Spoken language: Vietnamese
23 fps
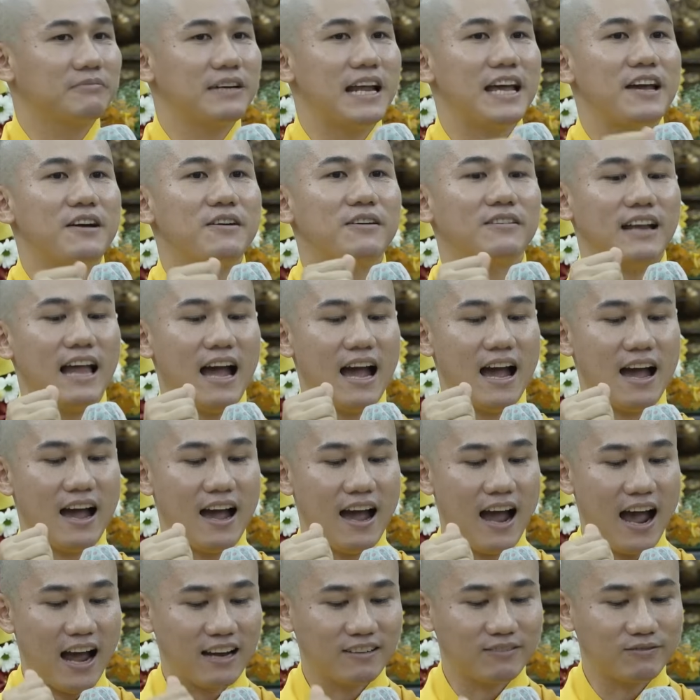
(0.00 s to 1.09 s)
đều là
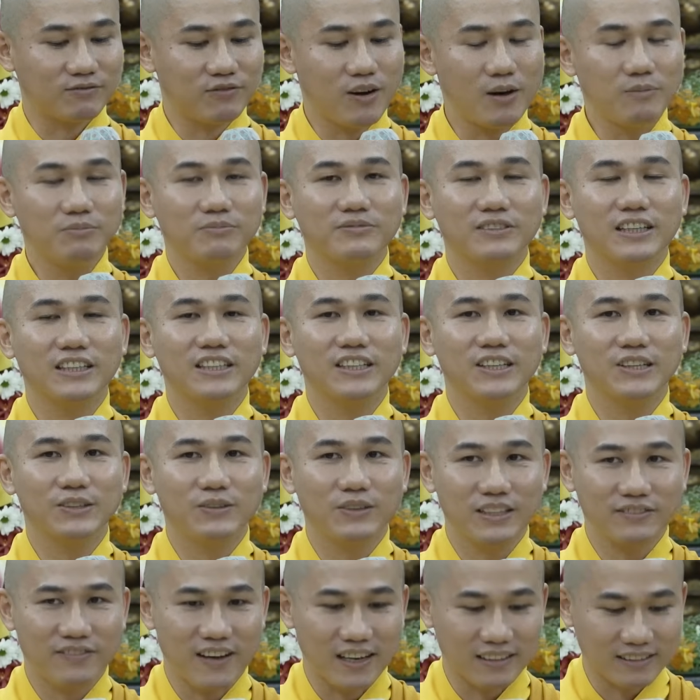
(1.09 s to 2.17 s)
hạnh phúc, thưa
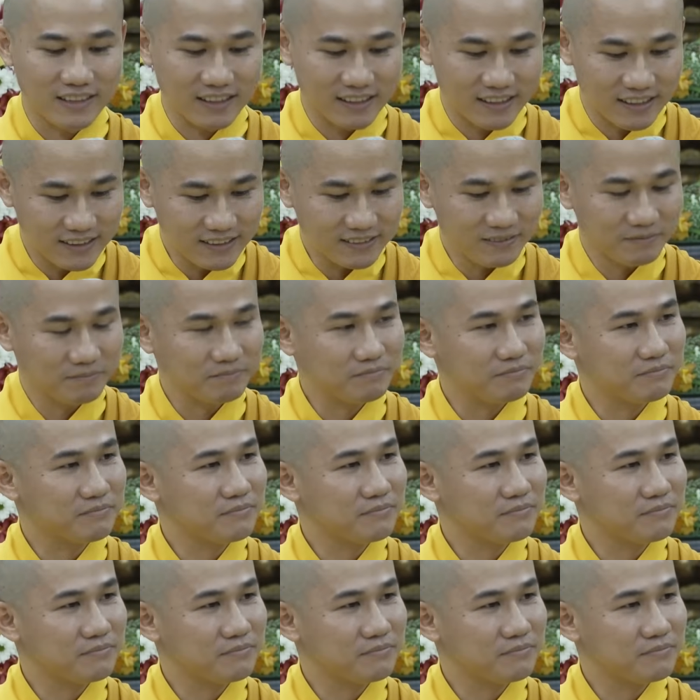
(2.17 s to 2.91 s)
quý Phật tử.